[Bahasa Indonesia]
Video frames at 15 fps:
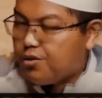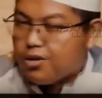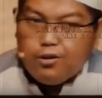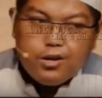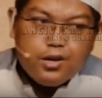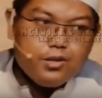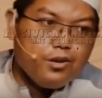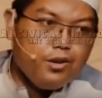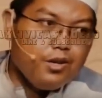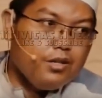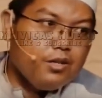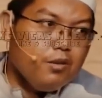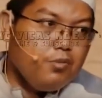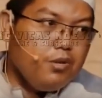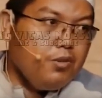uh,
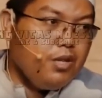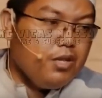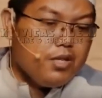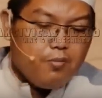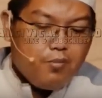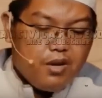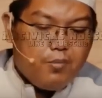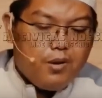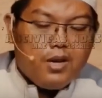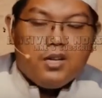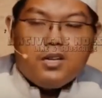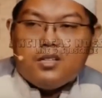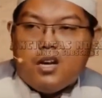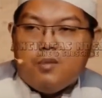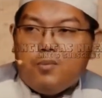ada
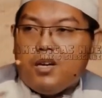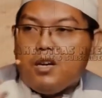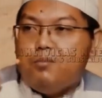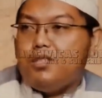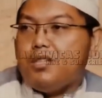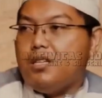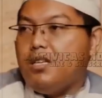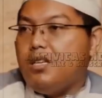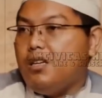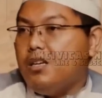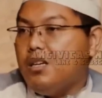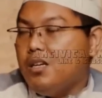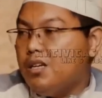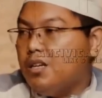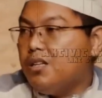sebuah riwayat
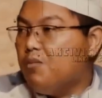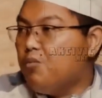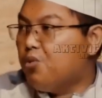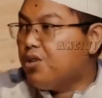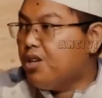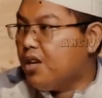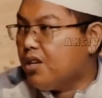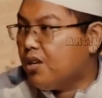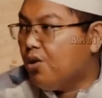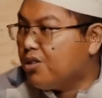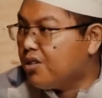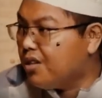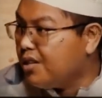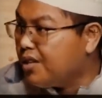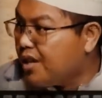hadis tentang
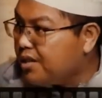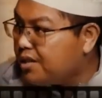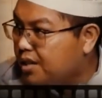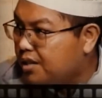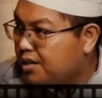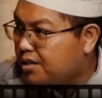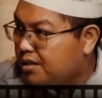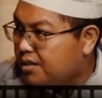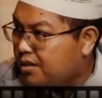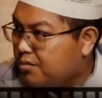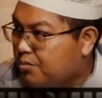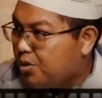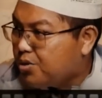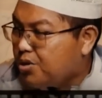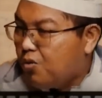begitu
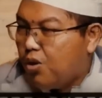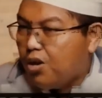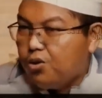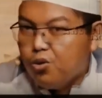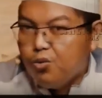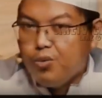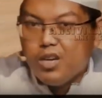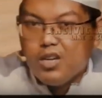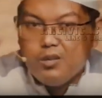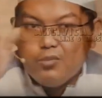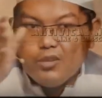saking